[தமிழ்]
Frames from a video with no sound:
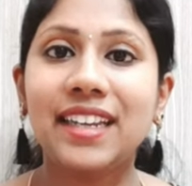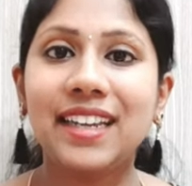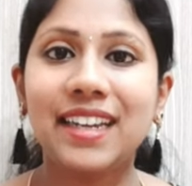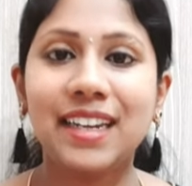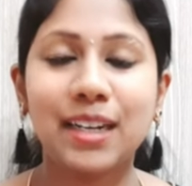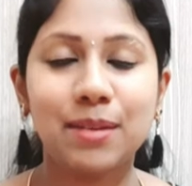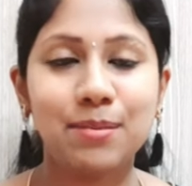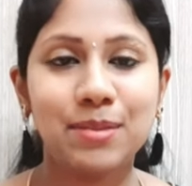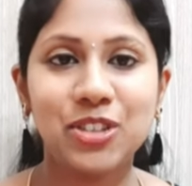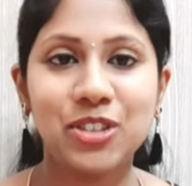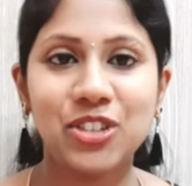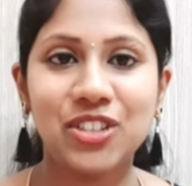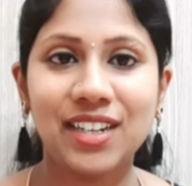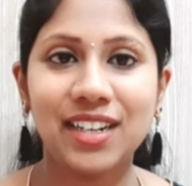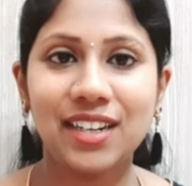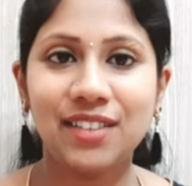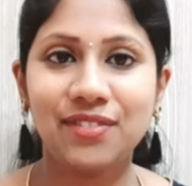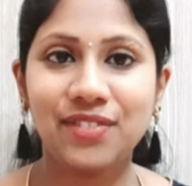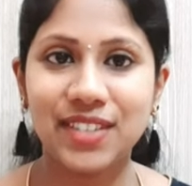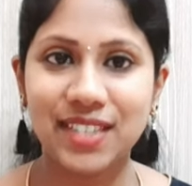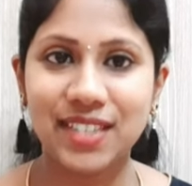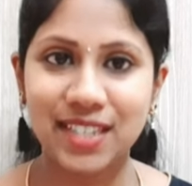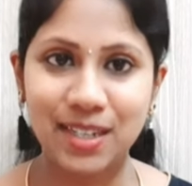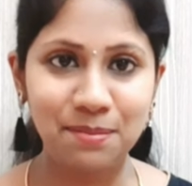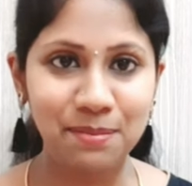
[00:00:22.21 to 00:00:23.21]
நீங்கள் நம்ம
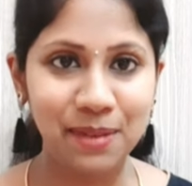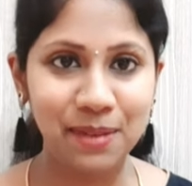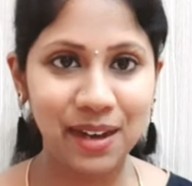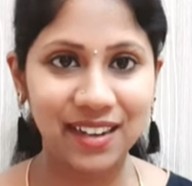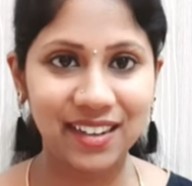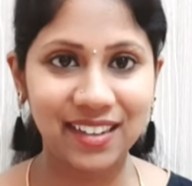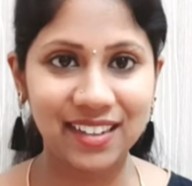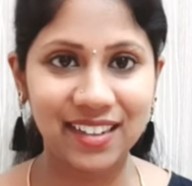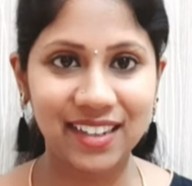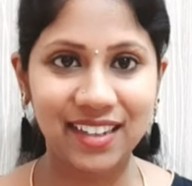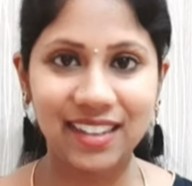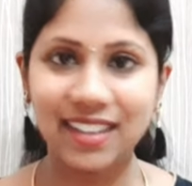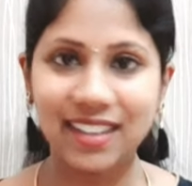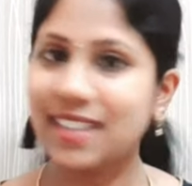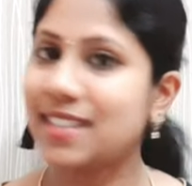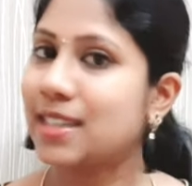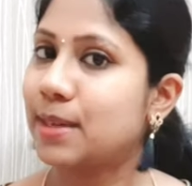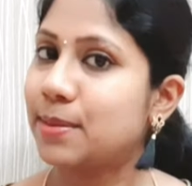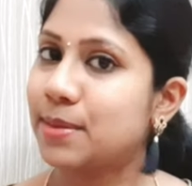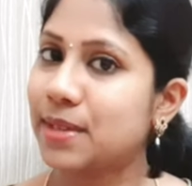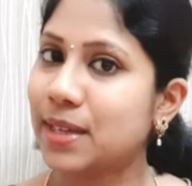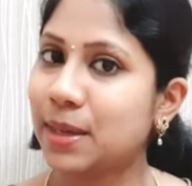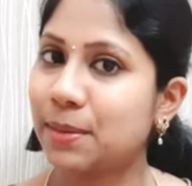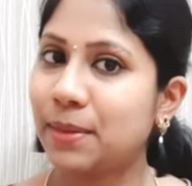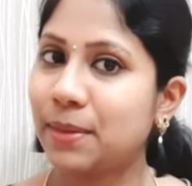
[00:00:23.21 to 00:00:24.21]
சேனலில் ஃபஸ்ட்டே பார்க்குறதா இருந்தால்
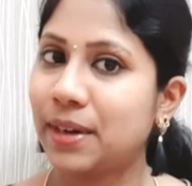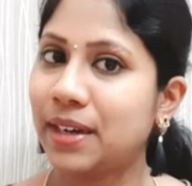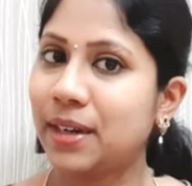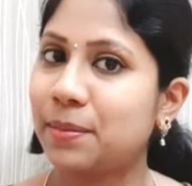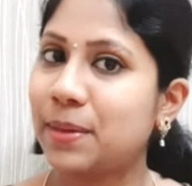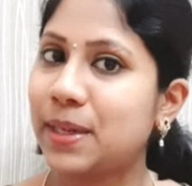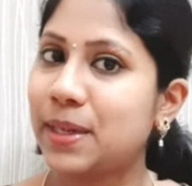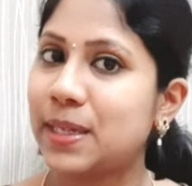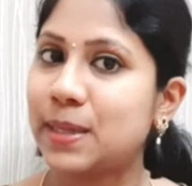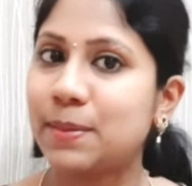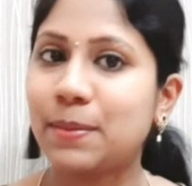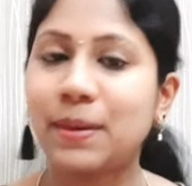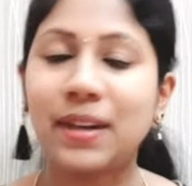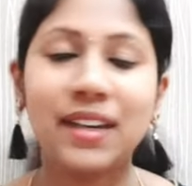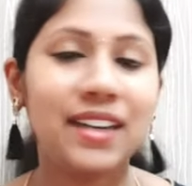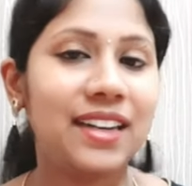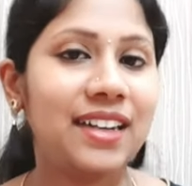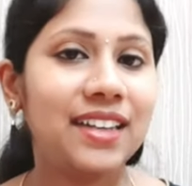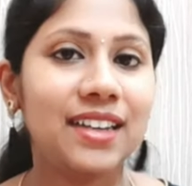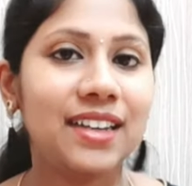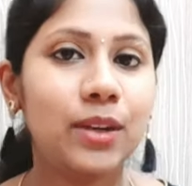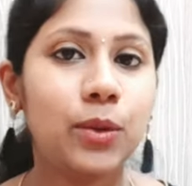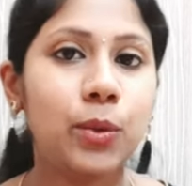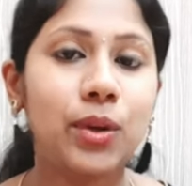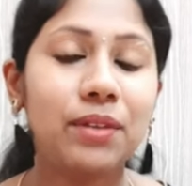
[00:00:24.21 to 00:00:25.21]
சப்ஸ்கிரைப் பட்டன் ப்ரெஸ் பண்ணிவிடுங்க